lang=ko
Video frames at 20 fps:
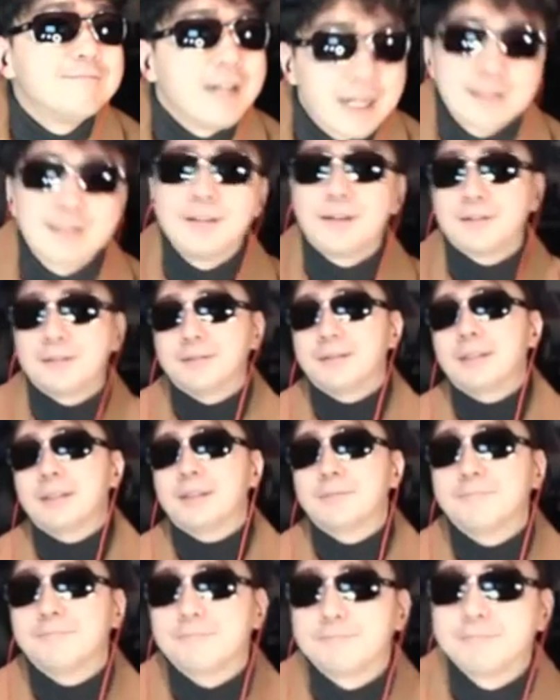아, 들려요.
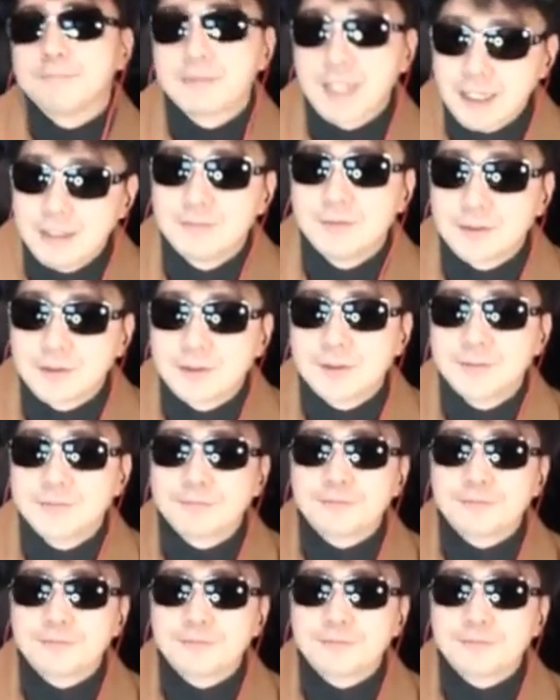다음 뉴스.